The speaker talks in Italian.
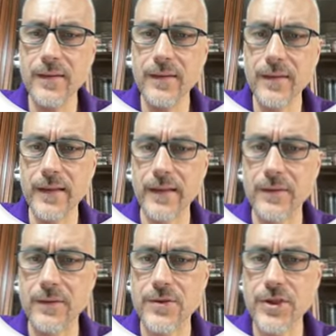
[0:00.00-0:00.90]

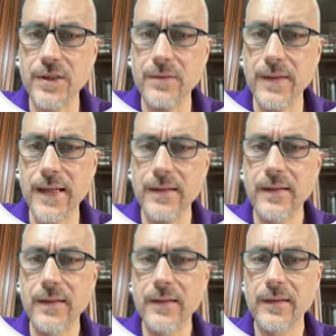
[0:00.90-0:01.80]
eccoci qua,
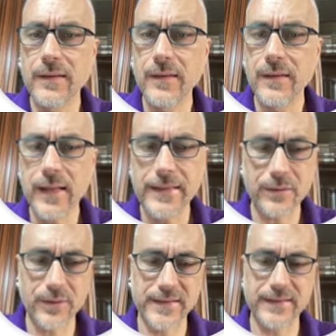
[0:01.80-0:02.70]
ed
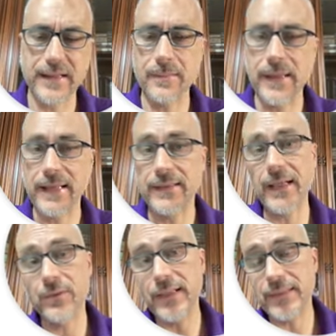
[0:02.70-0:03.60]
ecco questa schermata.
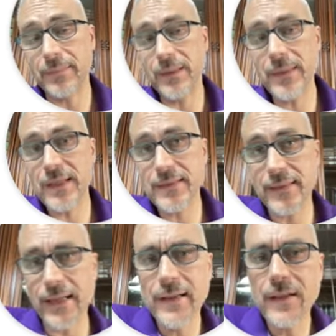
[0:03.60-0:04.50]
Ecco un'altra
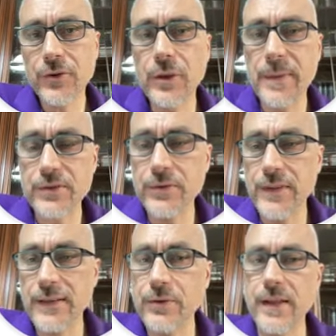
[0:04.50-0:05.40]
premessa. Do per
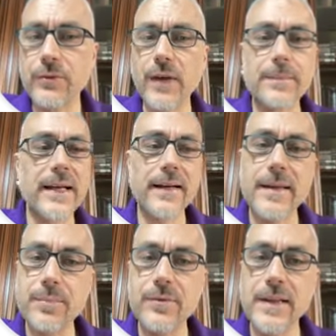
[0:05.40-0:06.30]
scontato che tu abbia
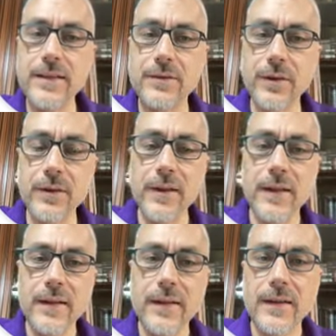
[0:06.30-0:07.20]
ripulito
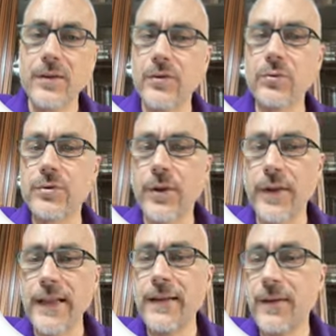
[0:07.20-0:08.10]
tutto
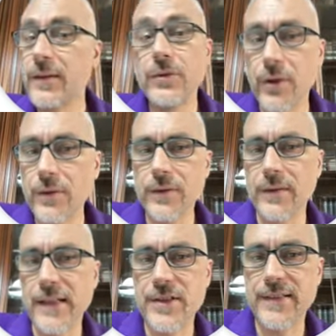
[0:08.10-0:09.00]
il non
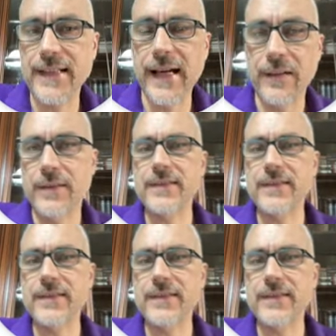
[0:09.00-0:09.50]
necessario. Ad